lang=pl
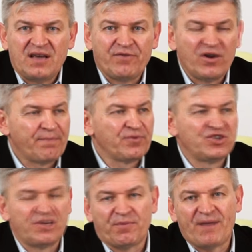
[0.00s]
Ja wolę
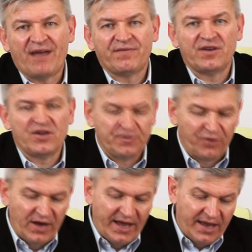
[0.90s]
pójść się pobawić,
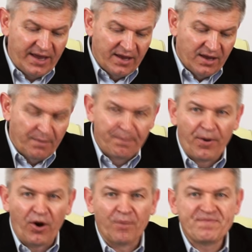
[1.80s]
wolę
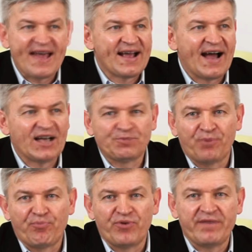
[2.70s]
pobiegać,
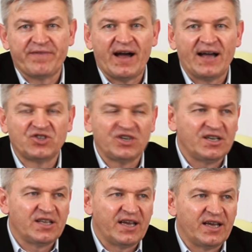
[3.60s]
popływać,
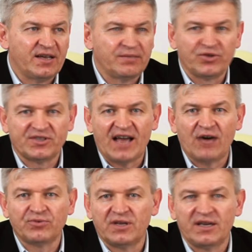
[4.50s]
idę do
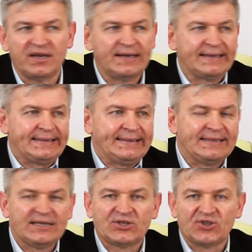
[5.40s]
sauny,
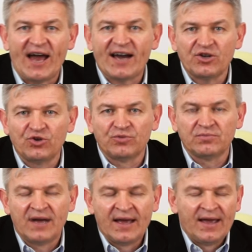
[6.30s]
idę do
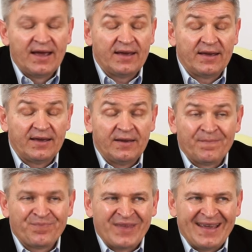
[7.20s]
solarium. Y,
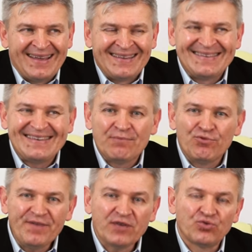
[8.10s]
nie
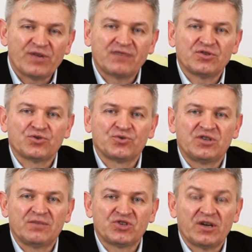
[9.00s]
mówię tutaj w związku z
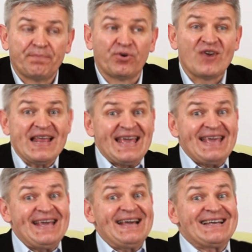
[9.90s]
tym, że pokolenie
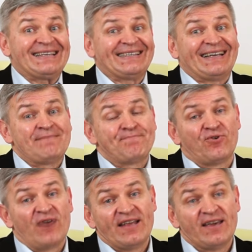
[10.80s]
Y jest takim
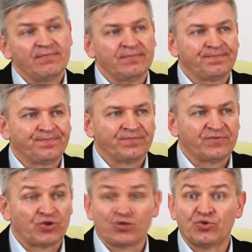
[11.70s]
pokoleniem
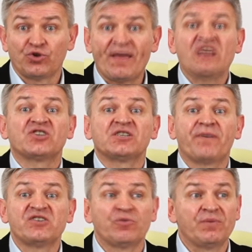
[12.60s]
w stosunku do mężczyzn,
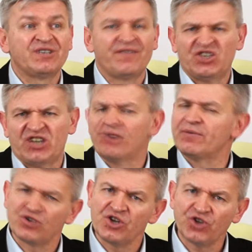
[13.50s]
powiedziałbym,
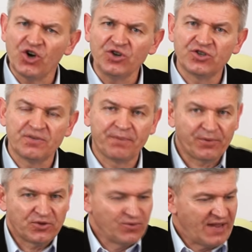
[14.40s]
zniewieściałem. To nie o to chodzi. Po
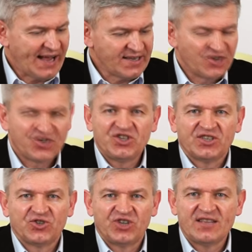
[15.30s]
prostu dla nich życie
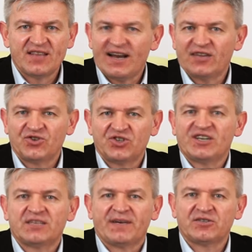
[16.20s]
codzienne, radość
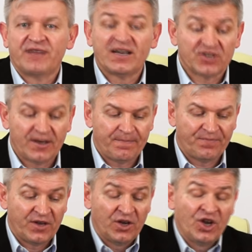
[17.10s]
życia jest bardzo ważna.
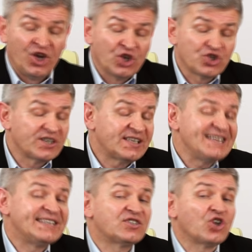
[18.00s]
Co
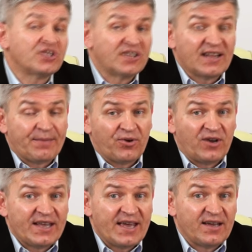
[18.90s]
jest istotne dla
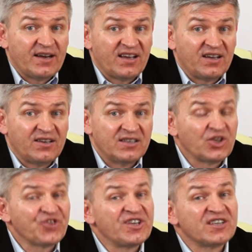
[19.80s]
pokolenia Y?
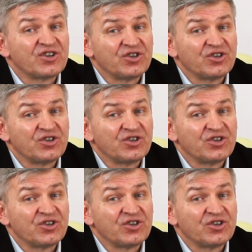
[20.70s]
Istotny jest